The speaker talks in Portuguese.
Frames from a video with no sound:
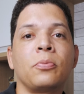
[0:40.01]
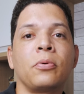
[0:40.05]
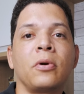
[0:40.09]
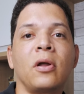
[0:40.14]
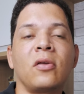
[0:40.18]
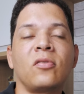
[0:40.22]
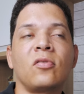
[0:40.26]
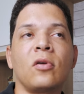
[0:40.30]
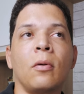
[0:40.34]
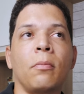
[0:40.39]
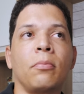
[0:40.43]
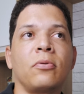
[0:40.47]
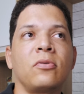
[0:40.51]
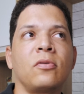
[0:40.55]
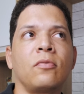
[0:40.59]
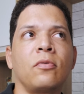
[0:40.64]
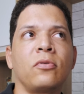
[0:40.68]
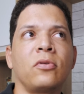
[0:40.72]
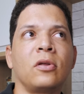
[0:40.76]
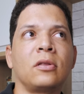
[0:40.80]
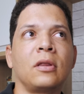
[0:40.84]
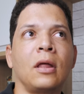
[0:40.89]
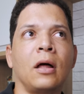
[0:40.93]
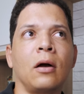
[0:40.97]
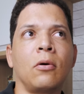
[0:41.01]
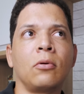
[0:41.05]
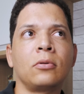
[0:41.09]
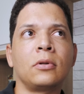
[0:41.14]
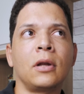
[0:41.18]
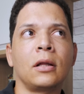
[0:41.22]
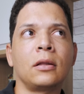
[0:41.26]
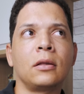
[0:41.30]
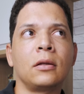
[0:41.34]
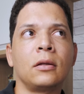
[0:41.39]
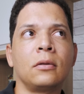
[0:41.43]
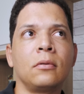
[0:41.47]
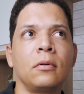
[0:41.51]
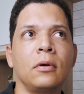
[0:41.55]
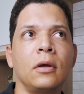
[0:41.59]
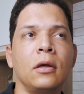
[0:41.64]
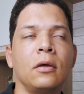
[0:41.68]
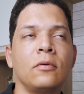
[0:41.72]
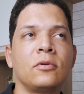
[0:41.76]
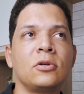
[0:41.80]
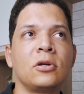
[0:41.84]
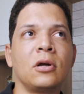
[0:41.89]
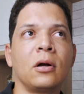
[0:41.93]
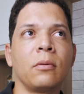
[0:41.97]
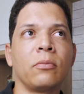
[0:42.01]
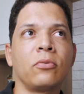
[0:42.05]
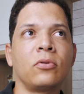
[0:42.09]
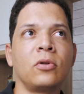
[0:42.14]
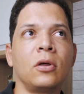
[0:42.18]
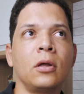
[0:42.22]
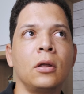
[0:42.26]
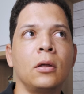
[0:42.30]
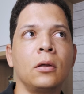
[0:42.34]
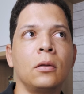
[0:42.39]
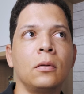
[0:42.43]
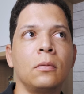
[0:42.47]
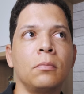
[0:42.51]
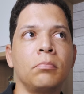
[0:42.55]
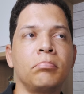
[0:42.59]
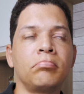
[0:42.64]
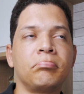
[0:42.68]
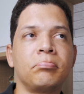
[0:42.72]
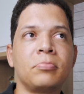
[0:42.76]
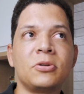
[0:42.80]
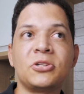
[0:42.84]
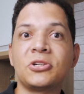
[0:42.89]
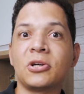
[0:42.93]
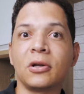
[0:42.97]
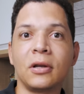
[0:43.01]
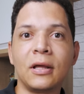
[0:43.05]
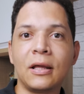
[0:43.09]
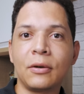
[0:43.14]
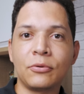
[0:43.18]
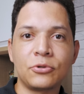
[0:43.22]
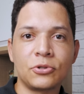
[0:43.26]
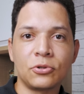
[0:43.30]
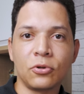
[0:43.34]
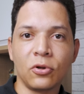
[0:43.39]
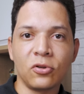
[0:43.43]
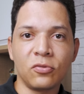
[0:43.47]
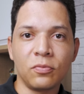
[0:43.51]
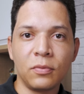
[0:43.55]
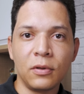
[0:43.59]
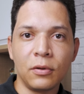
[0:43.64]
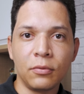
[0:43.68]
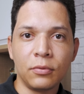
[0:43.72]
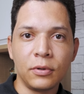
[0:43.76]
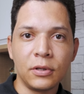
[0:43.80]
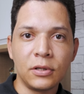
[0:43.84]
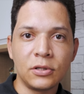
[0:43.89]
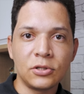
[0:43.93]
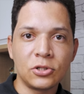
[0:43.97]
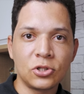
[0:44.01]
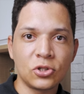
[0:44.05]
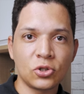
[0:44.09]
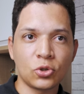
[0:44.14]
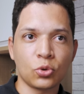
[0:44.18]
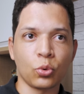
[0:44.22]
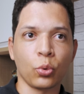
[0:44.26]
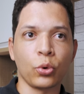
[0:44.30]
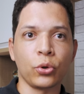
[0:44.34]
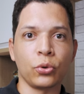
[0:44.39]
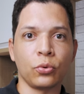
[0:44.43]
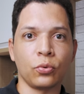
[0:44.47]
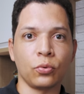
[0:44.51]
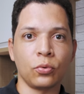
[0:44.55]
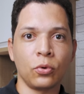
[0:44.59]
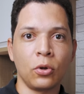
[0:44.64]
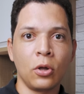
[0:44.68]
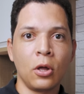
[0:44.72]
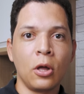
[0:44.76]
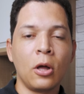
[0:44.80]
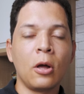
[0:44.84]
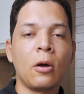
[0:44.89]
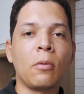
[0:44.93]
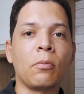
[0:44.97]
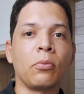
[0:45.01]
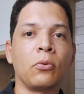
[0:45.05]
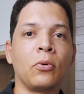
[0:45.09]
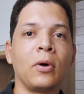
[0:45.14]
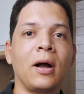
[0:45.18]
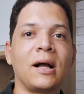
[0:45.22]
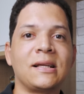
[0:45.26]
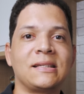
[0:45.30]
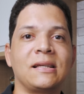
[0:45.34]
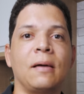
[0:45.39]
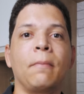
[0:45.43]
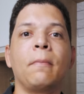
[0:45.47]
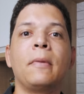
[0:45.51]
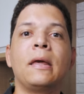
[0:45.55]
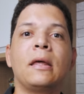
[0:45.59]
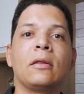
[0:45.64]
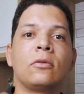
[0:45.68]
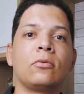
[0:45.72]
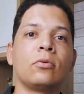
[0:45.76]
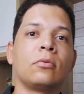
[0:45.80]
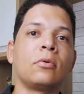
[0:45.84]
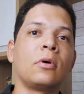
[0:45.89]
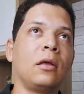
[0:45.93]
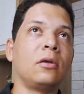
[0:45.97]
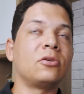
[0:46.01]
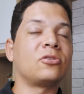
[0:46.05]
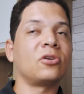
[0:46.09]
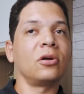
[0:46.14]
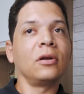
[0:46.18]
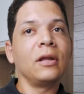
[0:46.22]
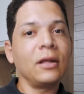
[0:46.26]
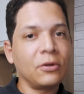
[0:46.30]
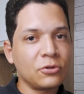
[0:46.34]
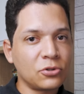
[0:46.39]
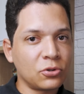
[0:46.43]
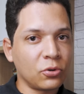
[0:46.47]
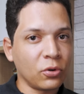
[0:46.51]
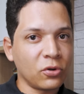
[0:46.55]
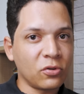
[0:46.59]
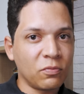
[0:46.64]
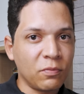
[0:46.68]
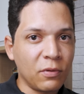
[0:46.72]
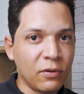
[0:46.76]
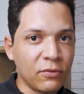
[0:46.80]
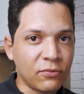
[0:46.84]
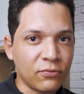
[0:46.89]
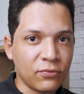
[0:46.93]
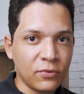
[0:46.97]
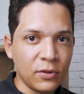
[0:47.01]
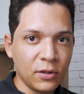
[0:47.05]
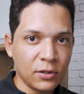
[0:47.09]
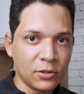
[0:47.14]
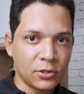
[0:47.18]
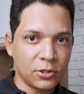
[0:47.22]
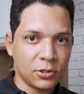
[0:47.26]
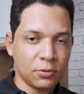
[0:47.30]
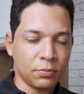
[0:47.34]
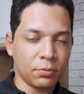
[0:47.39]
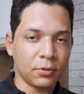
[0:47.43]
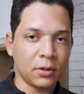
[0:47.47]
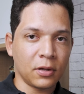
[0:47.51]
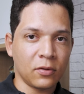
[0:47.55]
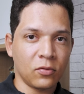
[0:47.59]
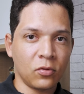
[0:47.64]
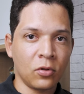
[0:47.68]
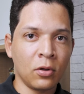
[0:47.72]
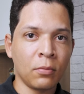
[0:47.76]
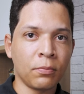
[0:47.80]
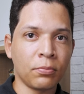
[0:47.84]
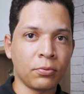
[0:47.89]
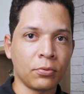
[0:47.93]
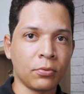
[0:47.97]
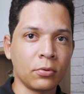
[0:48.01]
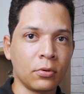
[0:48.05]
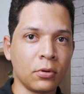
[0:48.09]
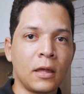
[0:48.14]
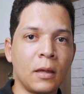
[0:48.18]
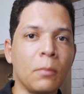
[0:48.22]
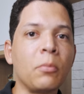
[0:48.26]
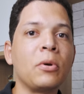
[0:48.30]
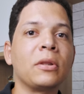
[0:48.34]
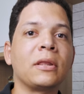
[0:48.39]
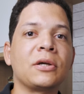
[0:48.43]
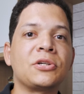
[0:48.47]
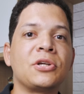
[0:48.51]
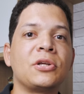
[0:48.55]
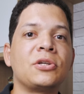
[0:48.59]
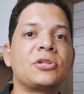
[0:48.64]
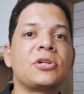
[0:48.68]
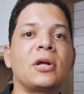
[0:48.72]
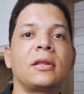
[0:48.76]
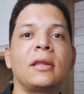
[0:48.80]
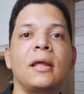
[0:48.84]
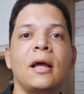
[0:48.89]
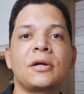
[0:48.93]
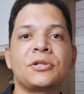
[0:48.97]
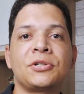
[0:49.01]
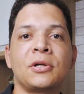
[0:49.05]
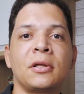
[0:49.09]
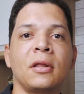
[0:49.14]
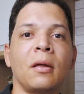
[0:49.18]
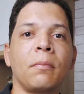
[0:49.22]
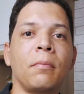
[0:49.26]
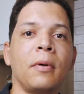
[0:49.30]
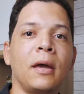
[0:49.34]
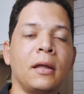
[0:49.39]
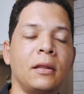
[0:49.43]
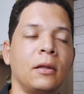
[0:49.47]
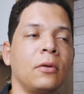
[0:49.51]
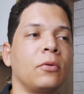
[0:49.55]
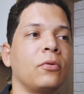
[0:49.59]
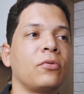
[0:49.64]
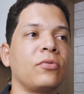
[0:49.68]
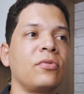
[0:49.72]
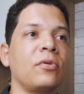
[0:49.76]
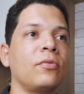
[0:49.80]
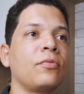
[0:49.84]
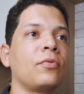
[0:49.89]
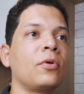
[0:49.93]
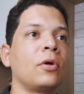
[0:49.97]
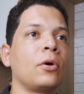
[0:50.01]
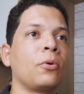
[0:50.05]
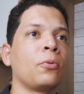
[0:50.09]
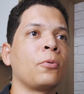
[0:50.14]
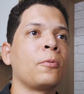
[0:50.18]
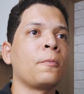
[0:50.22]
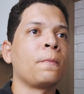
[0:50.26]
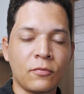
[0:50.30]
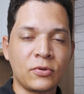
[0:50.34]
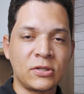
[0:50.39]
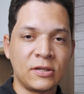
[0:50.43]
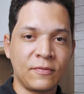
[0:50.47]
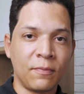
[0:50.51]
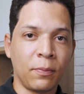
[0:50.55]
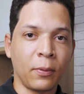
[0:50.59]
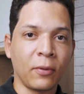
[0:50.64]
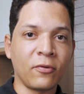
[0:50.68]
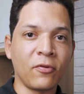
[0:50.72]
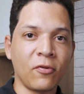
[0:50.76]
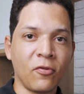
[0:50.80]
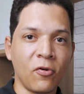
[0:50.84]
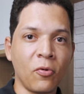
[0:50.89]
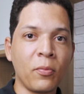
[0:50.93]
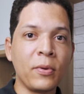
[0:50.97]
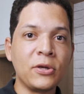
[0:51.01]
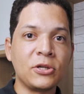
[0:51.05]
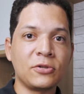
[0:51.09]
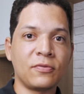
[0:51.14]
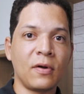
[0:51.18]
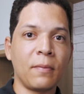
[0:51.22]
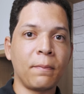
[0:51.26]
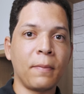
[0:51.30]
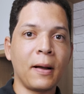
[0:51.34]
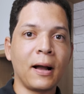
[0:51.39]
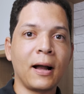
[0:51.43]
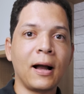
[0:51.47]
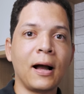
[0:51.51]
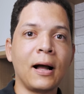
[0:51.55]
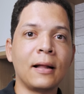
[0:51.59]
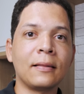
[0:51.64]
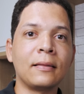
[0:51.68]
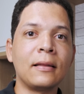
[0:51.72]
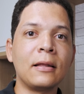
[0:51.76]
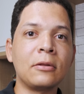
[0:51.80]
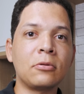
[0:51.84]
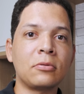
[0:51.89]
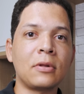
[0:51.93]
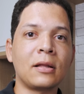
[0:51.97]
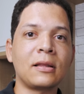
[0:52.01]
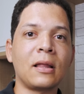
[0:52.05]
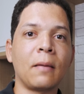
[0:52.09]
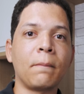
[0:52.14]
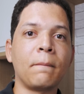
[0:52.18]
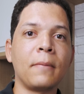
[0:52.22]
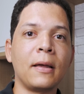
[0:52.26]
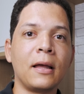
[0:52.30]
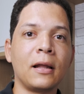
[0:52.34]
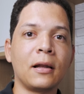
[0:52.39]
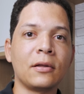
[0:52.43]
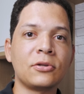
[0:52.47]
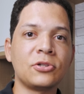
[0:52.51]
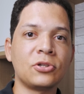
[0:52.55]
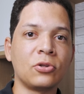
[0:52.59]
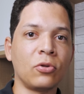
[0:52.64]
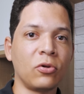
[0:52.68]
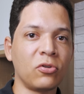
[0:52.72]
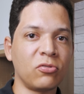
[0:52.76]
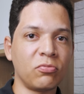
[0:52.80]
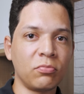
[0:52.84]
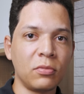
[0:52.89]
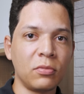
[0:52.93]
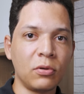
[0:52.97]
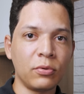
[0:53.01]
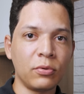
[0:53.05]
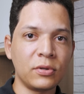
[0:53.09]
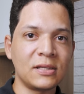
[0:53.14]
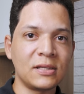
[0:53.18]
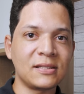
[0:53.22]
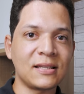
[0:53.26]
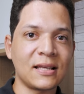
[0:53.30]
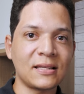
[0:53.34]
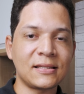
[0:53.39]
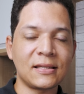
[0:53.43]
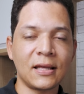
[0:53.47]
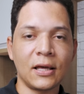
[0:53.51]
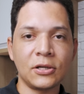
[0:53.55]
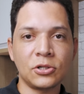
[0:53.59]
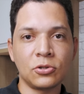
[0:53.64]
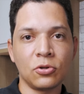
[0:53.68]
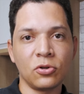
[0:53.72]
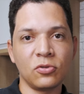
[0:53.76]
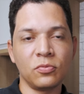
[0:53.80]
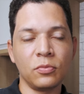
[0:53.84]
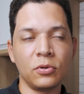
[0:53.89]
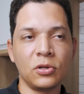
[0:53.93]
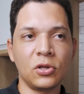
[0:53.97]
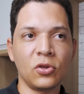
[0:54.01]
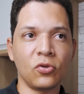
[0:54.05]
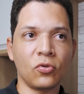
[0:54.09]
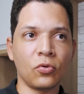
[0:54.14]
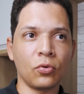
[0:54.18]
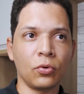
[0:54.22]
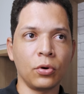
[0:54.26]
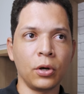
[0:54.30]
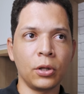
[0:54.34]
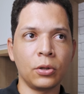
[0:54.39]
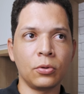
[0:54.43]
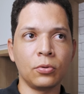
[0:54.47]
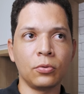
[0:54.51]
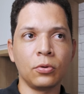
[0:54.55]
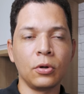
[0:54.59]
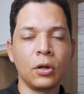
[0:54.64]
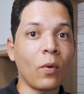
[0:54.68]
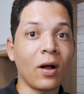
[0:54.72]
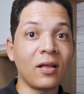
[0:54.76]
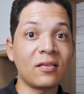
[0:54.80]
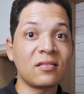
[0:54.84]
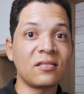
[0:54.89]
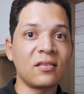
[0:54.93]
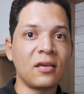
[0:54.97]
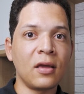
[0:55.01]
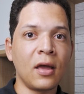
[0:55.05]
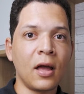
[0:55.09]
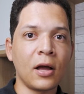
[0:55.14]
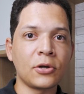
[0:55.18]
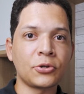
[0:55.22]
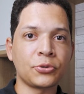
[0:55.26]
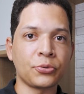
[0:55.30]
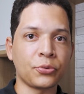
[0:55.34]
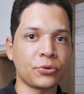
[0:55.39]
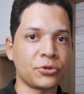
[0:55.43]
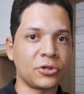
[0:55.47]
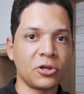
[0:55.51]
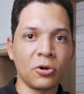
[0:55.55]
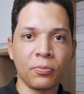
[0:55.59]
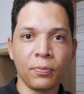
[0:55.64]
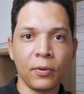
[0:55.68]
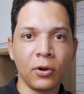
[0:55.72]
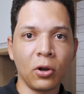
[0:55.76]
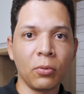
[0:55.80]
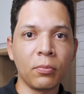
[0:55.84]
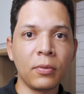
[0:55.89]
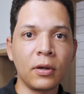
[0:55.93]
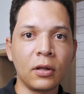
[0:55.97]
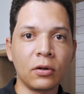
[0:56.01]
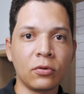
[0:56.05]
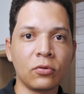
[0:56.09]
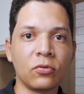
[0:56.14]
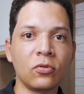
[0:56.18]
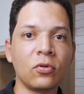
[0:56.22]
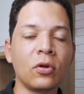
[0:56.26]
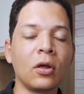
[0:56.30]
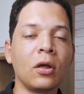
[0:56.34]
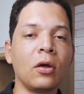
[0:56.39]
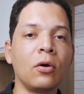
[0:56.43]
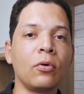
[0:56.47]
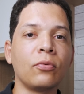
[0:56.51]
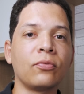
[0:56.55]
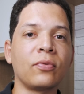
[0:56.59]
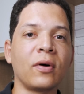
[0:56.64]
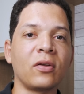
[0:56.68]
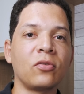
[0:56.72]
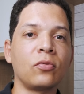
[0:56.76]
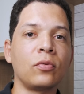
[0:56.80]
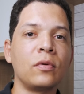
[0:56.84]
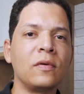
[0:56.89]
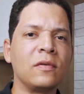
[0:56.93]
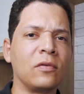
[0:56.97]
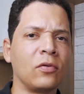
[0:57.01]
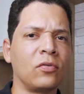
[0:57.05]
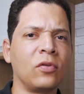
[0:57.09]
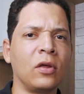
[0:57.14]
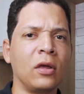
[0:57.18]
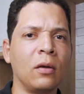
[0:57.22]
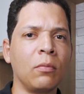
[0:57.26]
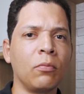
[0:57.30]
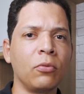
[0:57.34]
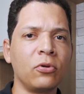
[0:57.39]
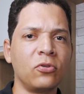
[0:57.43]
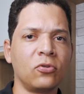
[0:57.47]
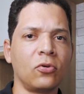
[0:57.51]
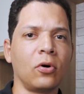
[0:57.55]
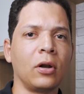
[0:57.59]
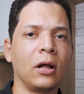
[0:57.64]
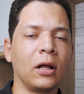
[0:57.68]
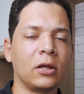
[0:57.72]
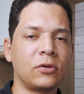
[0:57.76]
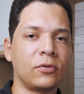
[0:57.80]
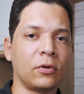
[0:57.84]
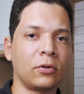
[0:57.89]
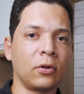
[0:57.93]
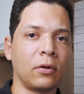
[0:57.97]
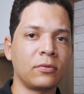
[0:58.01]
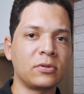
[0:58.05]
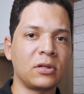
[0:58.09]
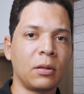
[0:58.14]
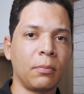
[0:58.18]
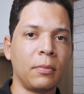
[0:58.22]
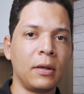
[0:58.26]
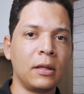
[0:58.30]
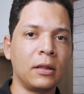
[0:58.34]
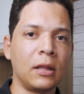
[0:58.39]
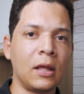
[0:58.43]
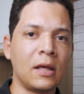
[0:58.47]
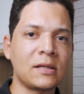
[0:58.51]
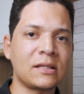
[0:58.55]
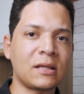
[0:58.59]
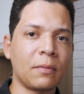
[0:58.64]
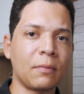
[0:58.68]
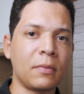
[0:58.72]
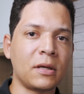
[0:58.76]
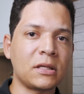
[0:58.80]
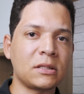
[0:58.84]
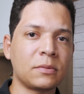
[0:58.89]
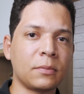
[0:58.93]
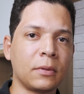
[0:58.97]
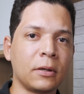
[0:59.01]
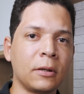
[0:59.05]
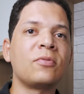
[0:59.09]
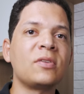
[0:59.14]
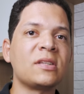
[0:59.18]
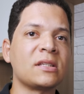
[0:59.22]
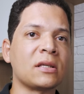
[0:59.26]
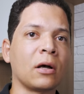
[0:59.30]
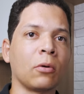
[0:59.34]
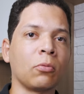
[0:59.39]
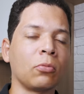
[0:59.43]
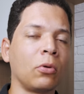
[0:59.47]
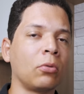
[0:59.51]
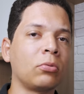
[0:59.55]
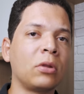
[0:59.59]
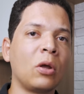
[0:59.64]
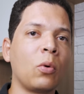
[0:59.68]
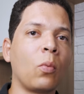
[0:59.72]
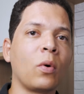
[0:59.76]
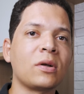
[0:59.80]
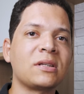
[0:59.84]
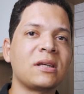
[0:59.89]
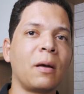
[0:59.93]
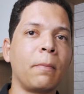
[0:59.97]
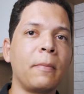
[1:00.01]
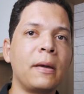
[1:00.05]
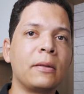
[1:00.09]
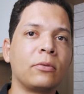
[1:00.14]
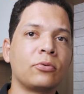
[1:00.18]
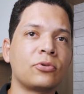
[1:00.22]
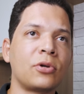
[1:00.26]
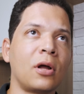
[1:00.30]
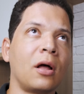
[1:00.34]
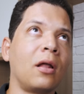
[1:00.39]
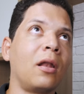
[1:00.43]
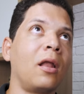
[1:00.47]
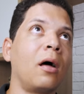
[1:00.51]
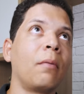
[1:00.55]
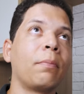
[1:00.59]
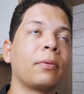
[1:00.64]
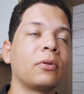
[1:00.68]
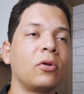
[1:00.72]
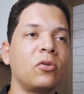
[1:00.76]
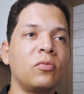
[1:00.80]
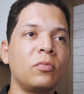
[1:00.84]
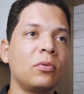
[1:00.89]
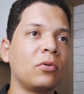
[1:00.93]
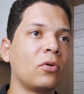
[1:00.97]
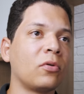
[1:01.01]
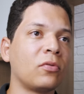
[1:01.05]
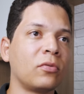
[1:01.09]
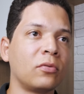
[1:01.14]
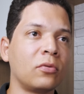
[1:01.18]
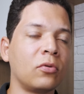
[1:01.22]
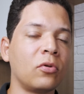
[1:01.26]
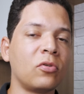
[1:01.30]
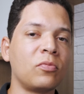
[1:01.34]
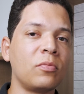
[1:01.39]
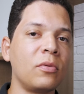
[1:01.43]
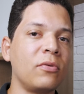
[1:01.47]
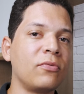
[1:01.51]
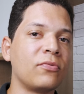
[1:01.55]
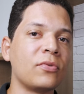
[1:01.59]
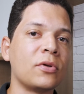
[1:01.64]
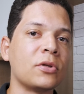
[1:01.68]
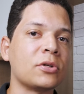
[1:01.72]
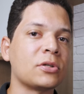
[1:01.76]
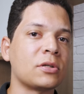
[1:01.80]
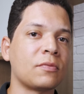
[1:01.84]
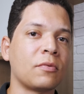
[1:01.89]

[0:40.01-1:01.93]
Por exemplo, se você está contratando aqui, digamos que em janeiro de 2018, para um casamento em janeiro de 2020, por exemplo, que muita gente já tem agenda aberta, inclusive eu, você provavelmente vai pagar dentro da tabela de 2017, 2018, quase sem reajuste. Eu, pelo menos, eu faço isso, eu sei que muitos colegas fotógrafos também têm essa mesma visão. Não tem um orçamento já lá para 2020.